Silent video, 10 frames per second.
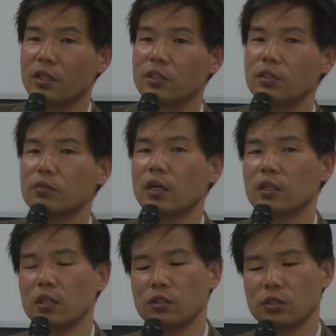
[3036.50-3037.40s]
いうふうに
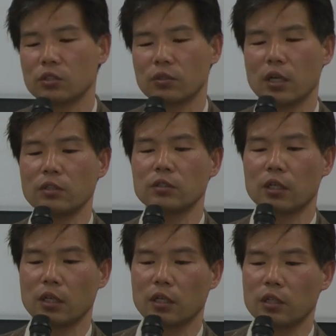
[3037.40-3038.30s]
分ける必要があるん
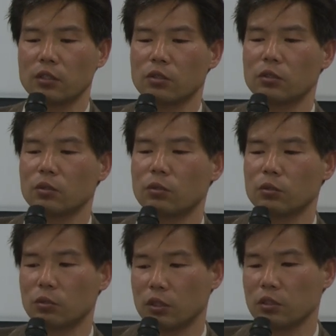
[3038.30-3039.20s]
じゃないかという
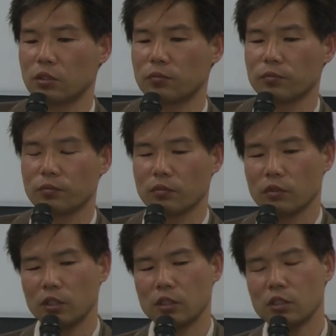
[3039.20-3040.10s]
ことです。
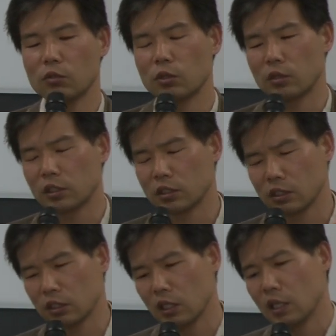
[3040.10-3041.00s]
で、実はこれ
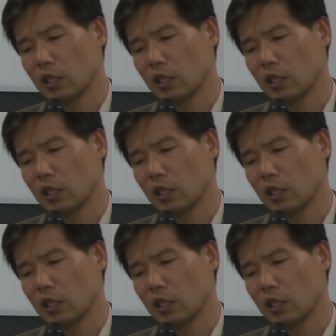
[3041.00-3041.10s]
私